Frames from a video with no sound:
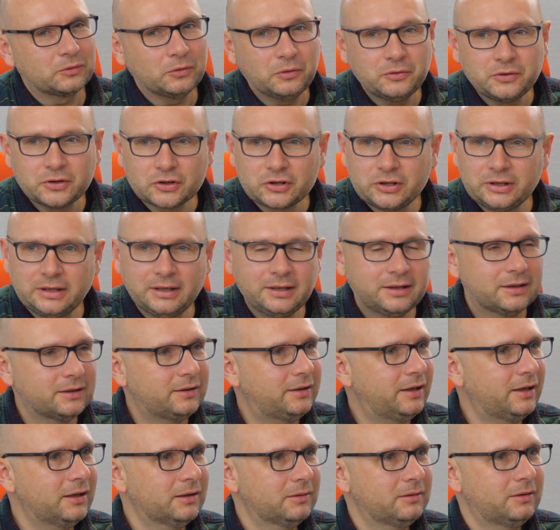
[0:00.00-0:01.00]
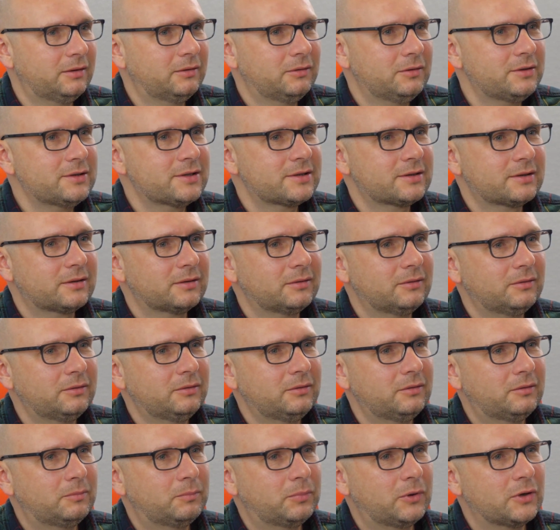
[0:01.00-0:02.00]
Gott unterschiedliche Dinge nutzt
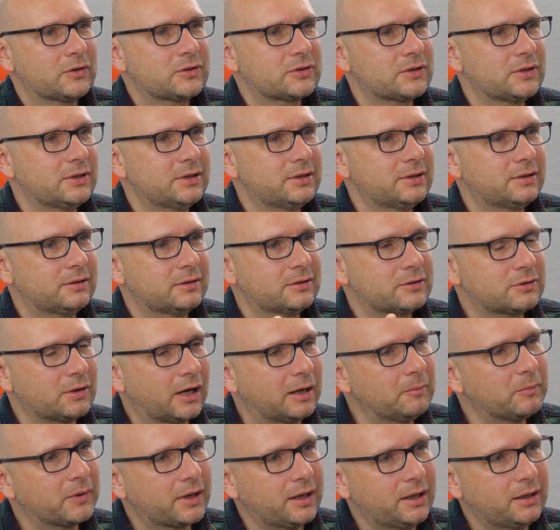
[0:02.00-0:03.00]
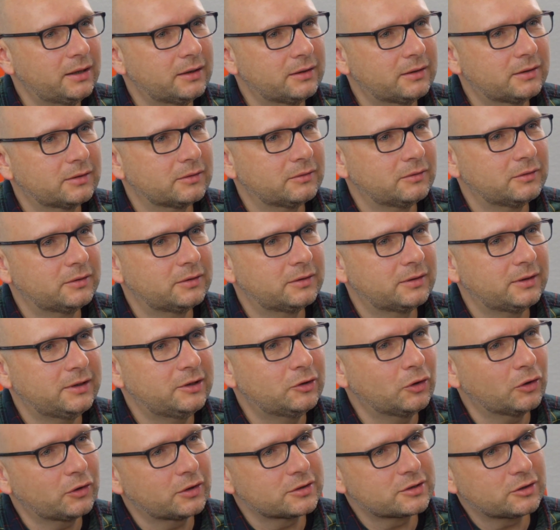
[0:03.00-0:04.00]
und plötzlich zu einem redet. Und
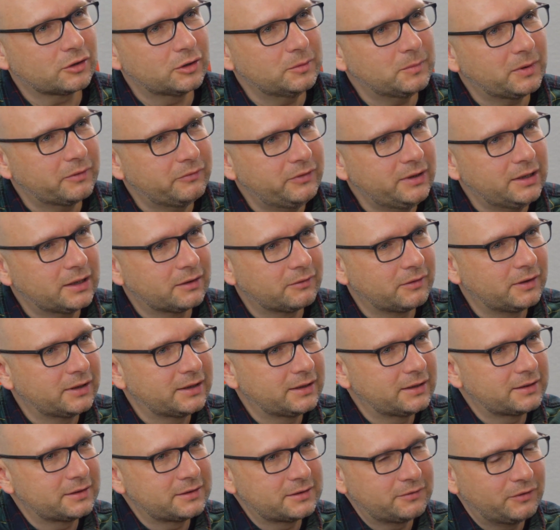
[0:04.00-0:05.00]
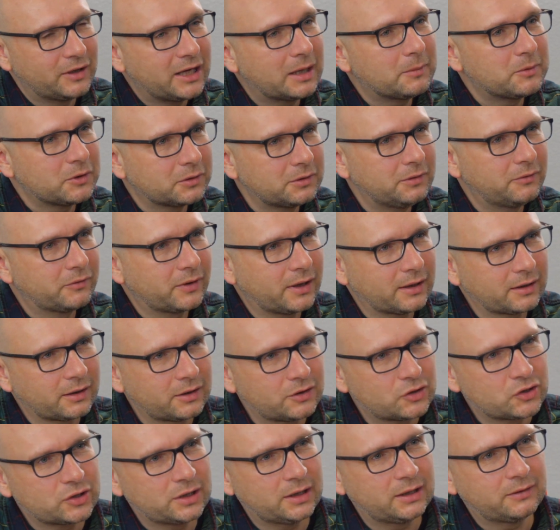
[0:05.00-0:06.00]
ich höre das auch immer wieder, weil deswegen habe ich auch die Frage
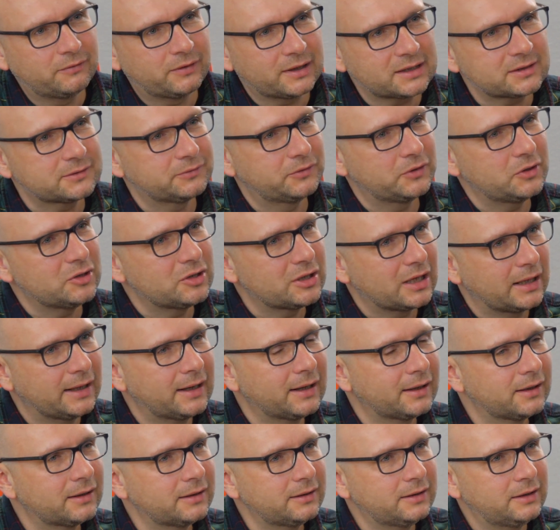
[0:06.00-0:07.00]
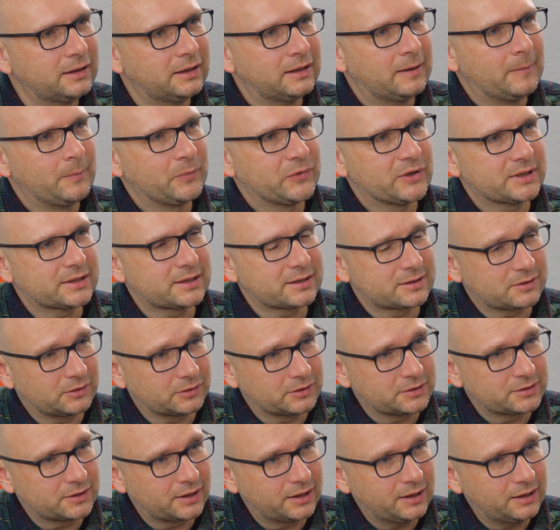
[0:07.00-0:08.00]
gestellt, war es für dich klar, dass das
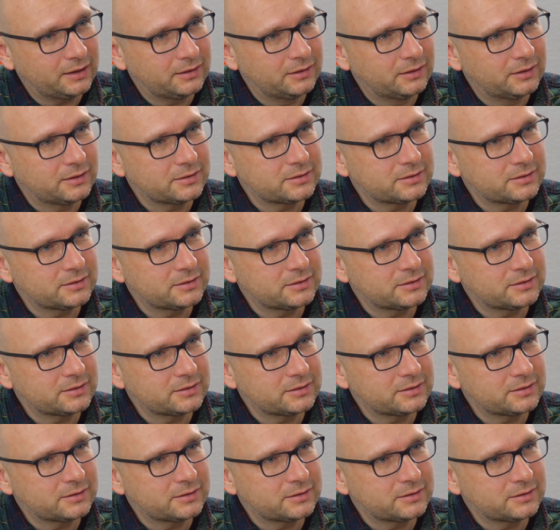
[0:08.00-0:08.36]
Gottes Reden